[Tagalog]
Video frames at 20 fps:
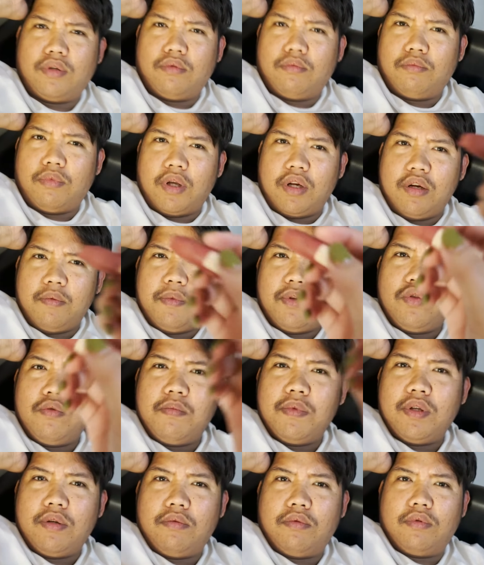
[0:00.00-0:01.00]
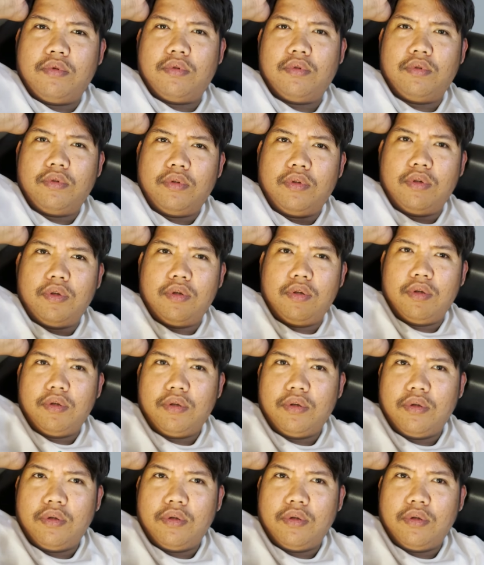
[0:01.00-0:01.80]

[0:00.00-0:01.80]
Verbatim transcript: Ano naman to? ma- Okay na.